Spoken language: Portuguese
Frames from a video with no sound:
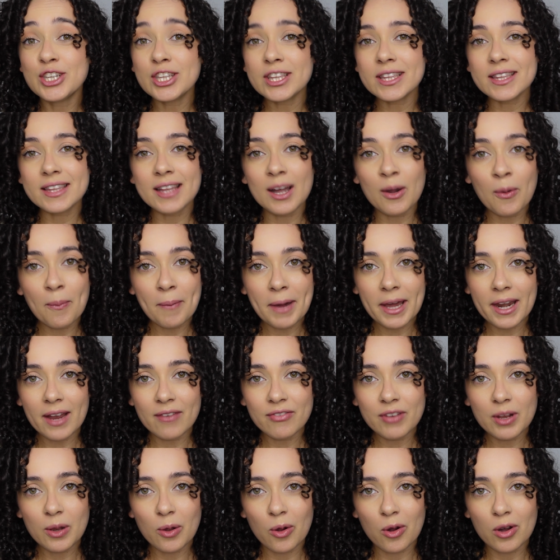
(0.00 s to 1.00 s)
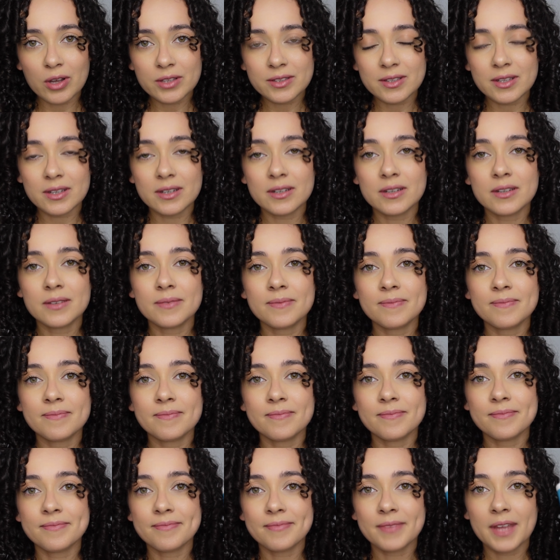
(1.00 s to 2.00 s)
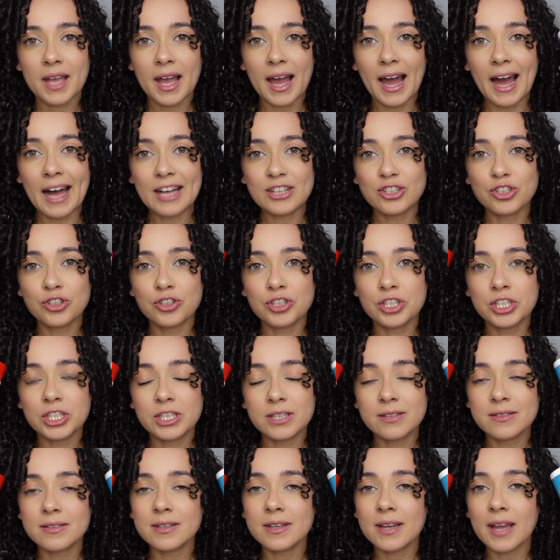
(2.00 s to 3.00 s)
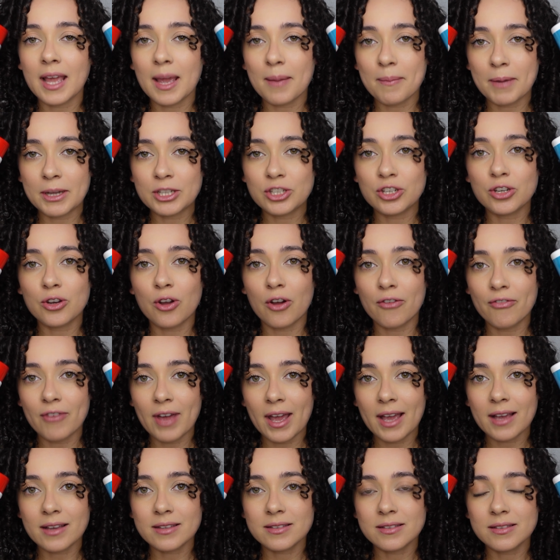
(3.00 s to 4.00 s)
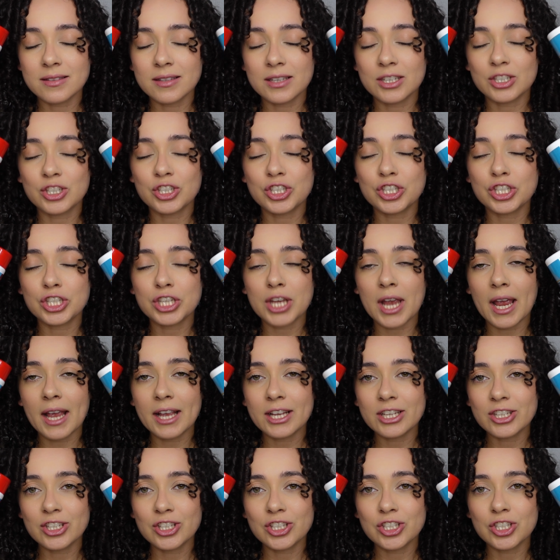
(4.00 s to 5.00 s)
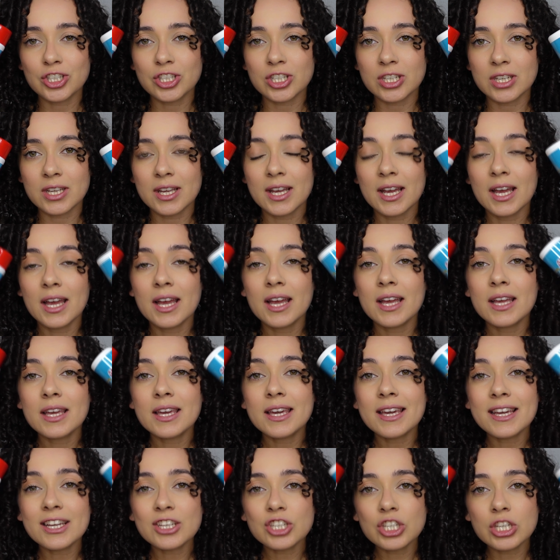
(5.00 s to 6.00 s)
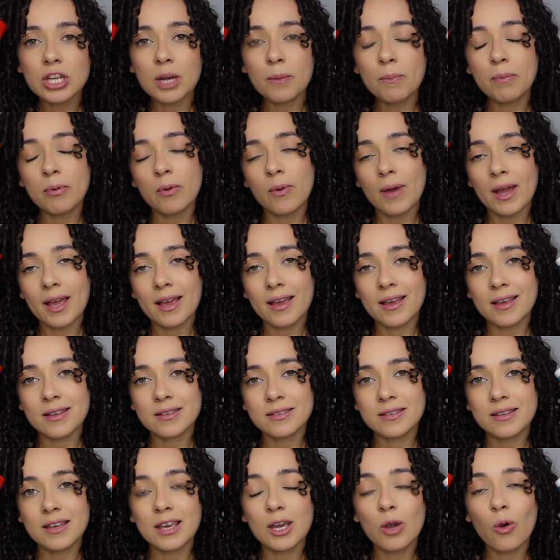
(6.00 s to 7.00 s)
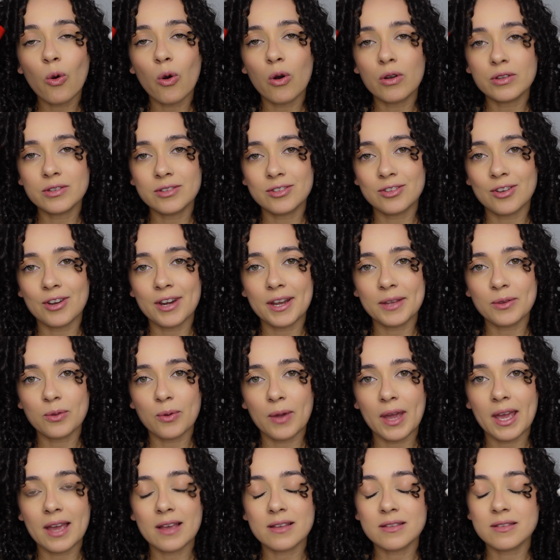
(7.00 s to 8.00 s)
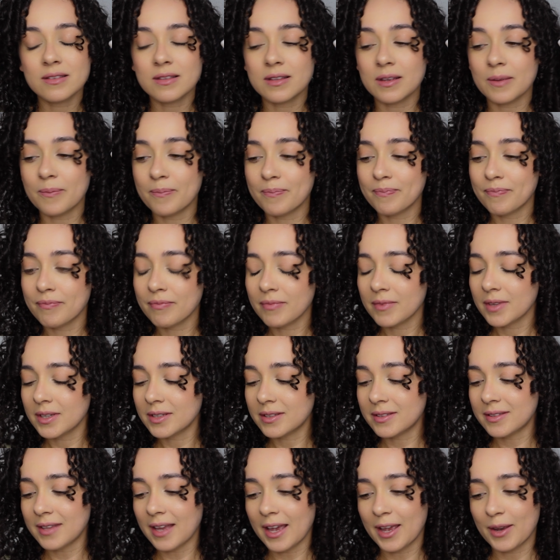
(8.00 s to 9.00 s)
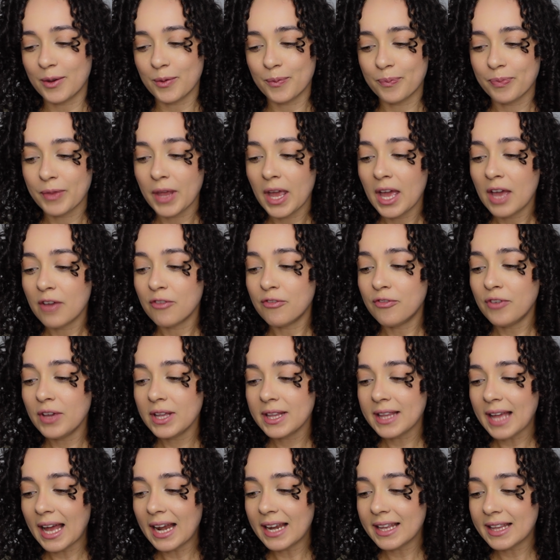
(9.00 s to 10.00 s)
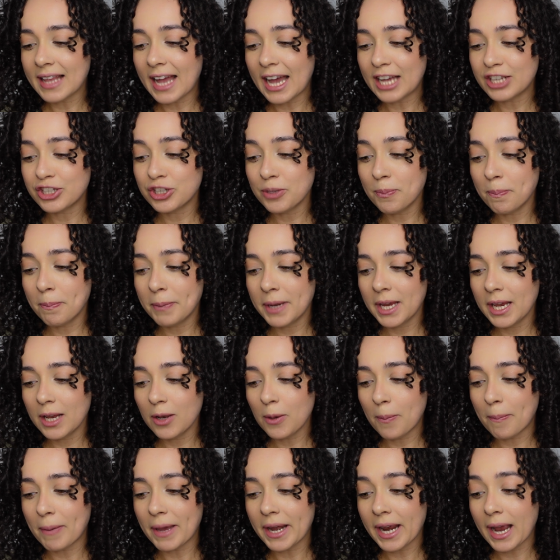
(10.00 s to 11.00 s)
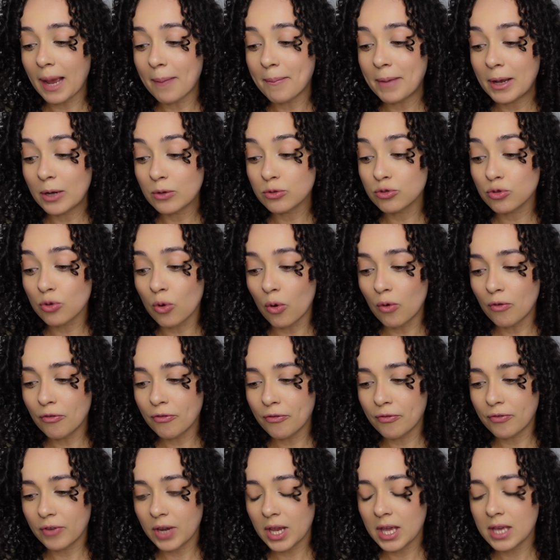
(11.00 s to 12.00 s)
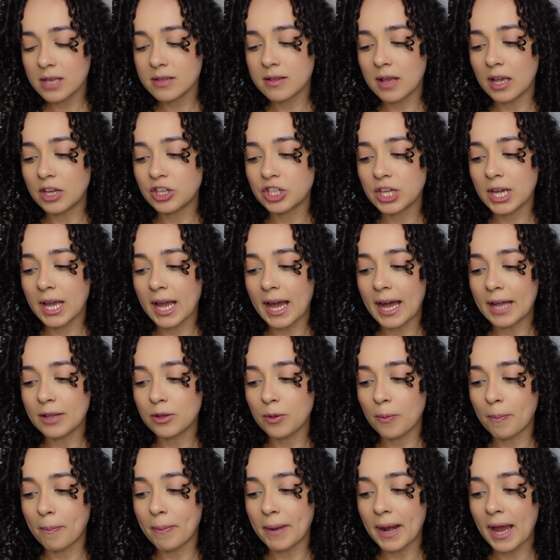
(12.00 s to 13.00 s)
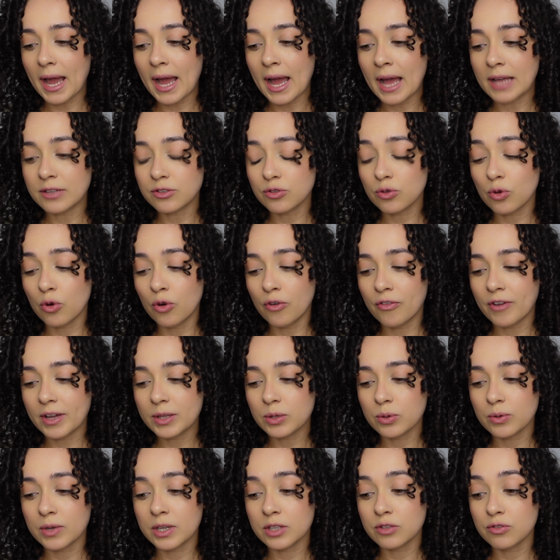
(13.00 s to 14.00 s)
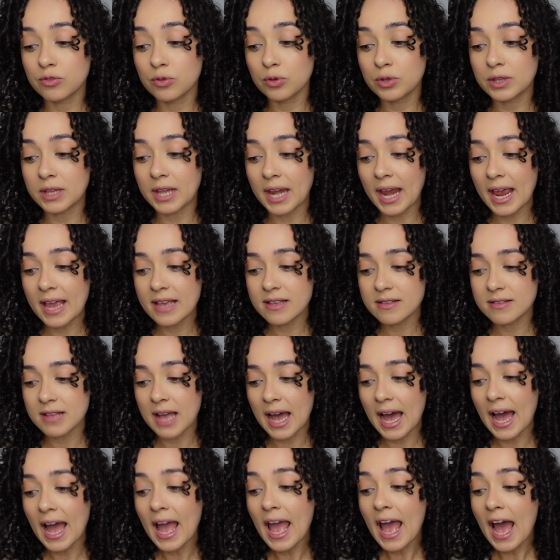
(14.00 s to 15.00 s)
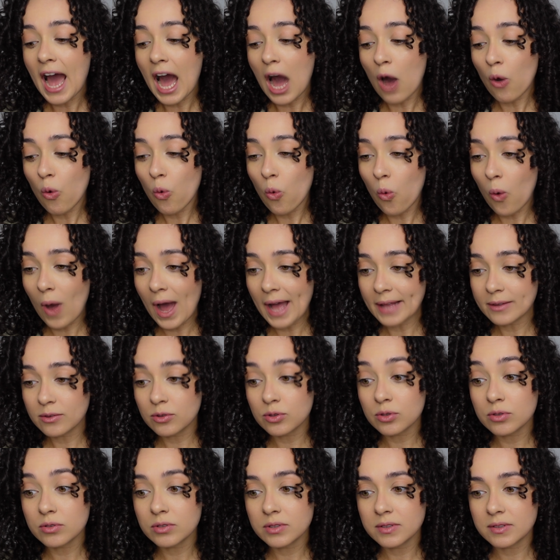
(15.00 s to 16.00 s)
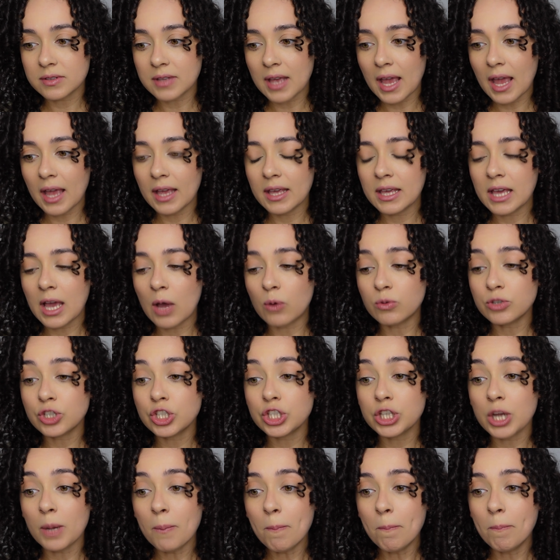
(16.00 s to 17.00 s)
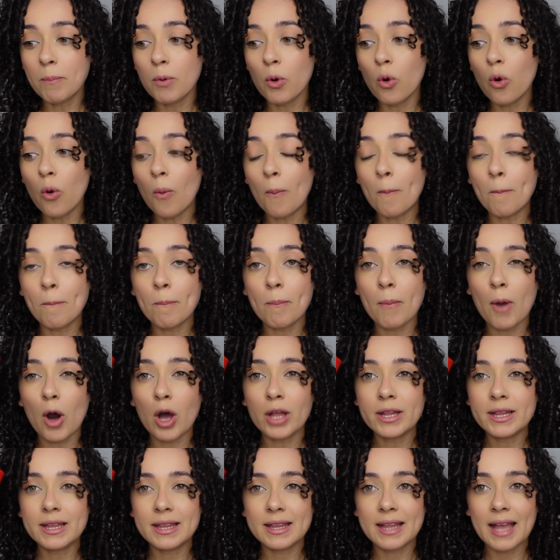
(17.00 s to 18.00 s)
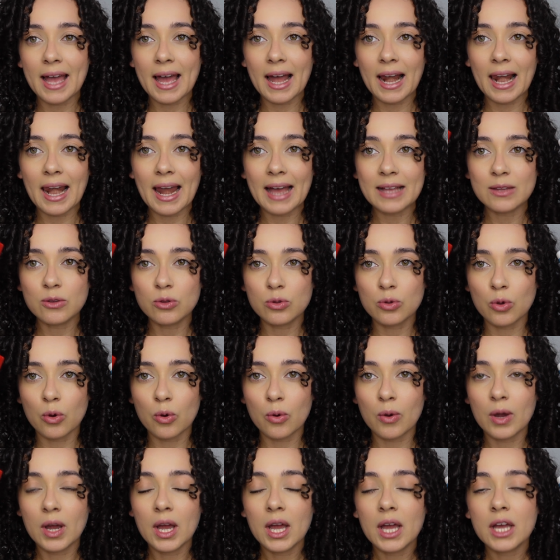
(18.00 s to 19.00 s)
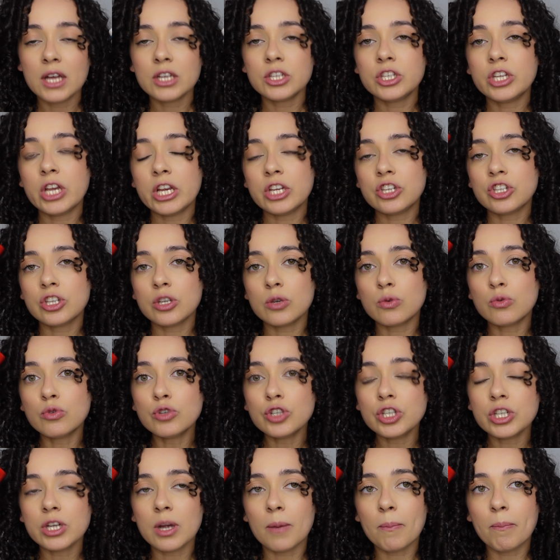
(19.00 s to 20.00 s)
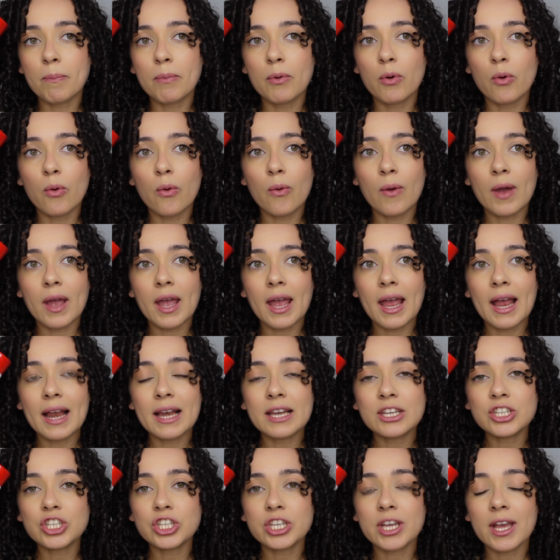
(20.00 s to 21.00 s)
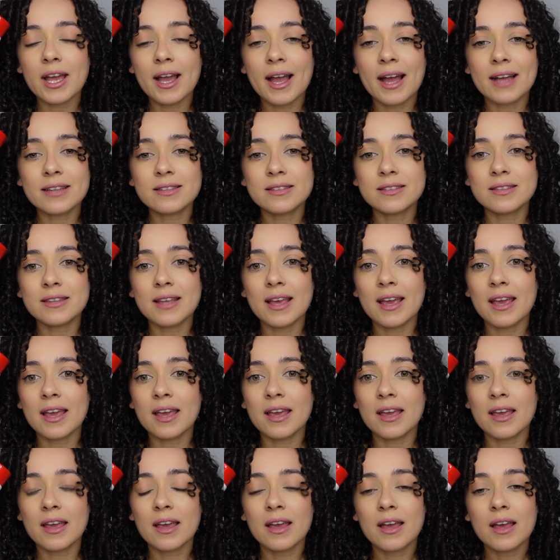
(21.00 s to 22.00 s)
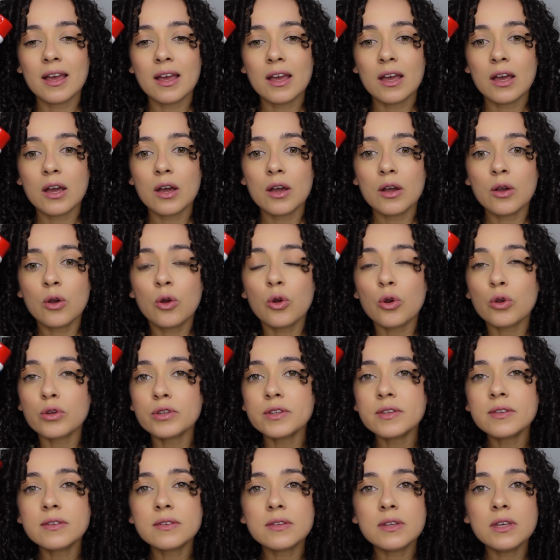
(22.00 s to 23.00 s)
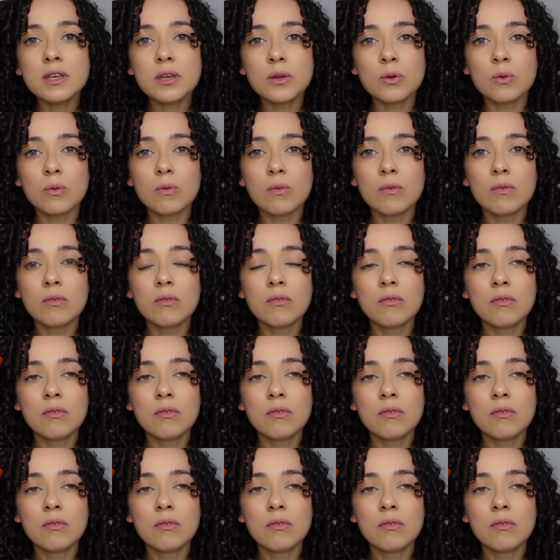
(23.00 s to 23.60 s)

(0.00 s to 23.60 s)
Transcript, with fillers: de tão maravilhosa cachos de cinema de Novex. Gente, que shampoo é esse? Que condicionador é esse? Sério, vitalidade e brilho para cabelos com frizz é indicado para as curvaturas do 3A ao 4C e é um shampoo modelador. Gente, o shampoo, ele chega a ser grossinho,